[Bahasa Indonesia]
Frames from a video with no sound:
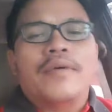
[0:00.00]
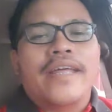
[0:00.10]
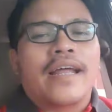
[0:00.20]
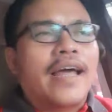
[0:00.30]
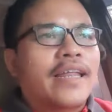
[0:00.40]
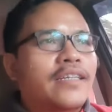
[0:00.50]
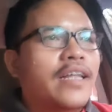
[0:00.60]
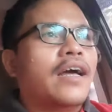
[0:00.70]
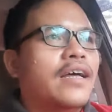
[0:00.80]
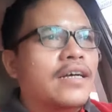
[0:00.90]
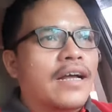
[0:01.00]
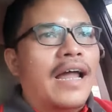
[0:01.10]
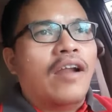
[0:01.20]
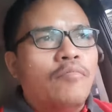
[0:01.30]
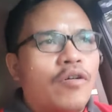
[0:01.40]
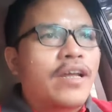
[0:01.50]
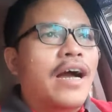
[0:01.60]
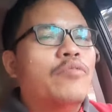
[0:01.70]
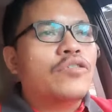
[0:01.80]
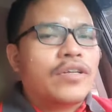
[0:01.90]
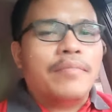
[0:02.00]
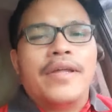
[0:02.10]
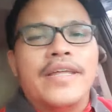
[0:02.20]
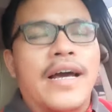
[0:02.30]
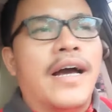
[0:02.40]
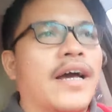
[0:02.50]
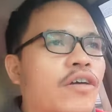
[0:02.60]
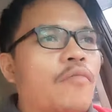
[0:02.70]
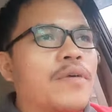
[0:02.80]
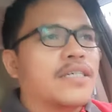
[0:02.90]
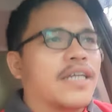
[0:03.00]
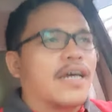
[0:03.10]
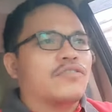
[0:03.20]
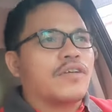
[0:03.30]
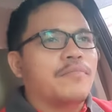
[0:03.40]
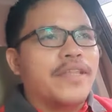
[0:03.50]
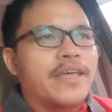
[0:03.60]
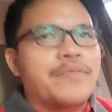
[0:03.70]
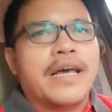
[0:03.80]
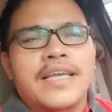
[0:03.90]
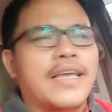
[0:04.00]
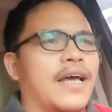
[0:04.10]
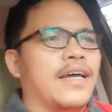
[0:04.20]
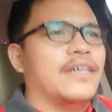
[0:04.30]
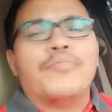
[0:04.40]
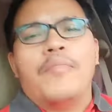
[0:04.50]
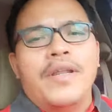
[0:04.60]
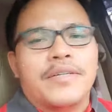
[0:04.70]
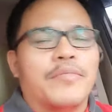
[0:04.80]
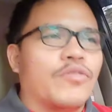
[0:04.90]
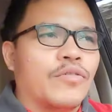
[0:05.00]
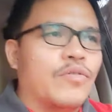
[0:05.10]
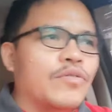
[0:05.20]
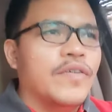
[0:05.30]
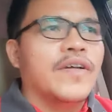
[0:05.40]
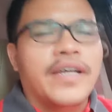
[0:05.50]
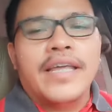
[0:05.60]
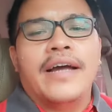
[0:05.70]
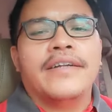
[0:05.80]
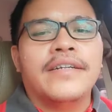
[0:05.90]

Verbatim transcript: media yang lain jadi kalau mau digabung sosial media e-commerce dengan sosial media biasa ya problem sih menurutku ya